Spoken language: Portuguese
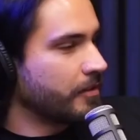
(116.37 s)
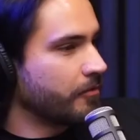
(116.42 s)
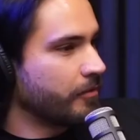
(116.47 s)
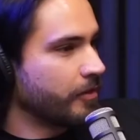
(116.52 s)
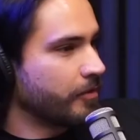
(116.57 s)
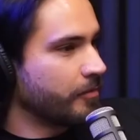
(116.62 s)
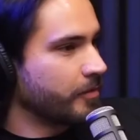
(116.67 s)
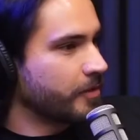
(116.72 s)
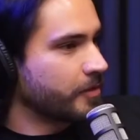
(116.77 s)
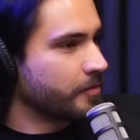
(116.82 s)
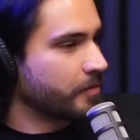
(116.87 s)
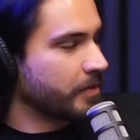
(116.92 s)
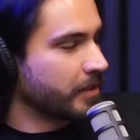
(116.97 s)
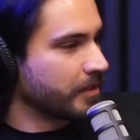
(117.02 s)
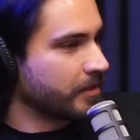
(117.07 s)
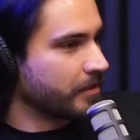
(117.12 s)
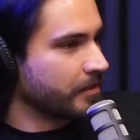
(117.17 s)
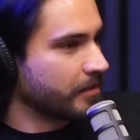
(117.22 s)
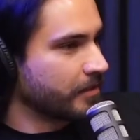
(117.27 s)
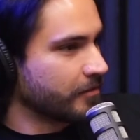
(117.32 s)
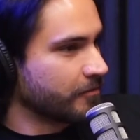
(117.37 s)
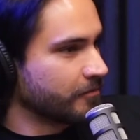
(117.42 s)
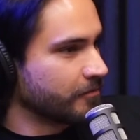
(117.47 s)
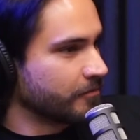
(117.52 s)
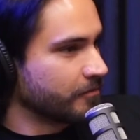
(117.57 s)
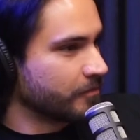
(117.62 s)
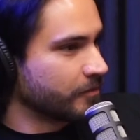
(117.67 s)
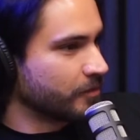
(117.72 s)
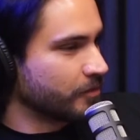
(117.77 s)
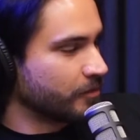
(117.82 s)
não é uma
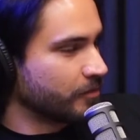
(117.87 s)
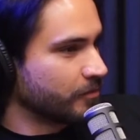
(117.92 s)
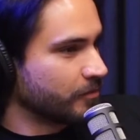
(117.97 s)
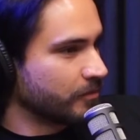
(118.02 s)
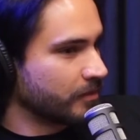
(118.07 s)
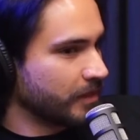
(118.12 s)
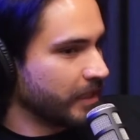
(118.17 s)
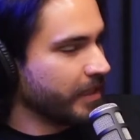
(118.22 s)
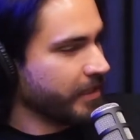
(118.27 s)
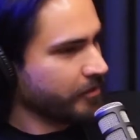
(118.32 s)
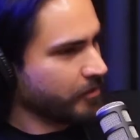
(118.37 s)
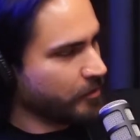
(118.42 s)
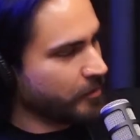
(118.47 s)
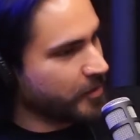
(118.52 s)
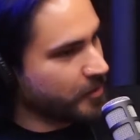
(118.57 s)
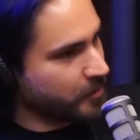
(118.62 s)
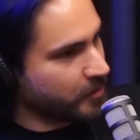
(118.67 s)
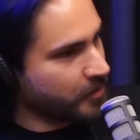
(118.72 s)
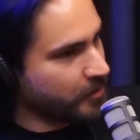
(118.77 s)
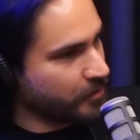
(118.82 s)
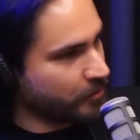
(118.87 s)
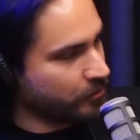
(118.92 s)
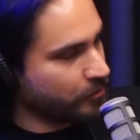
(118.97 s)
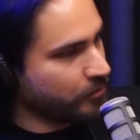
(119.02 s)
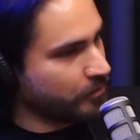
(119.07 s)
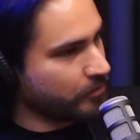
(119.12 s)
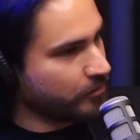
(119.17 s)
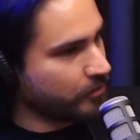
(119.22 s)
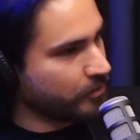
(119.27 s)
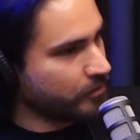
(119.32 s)
expressão do. É, é uma expressão
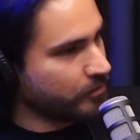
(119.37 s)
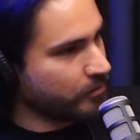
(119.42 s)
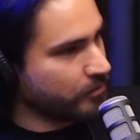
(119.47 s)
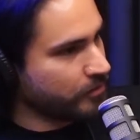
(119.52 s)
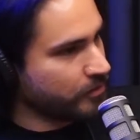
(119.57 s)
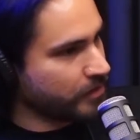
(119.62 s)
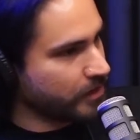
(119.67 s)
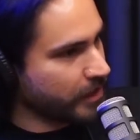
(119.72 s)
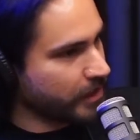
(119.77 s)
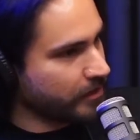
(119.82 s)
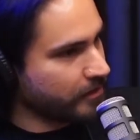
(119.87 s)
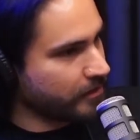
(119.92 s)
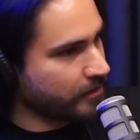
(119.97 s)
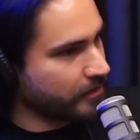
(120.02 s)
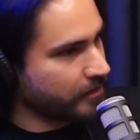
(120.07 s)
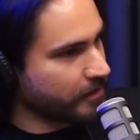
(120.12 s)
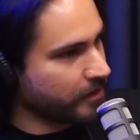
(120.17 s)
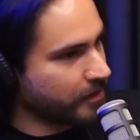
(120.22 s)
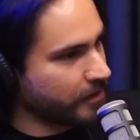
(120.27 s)
do, do inconsciente, inconsciente, né?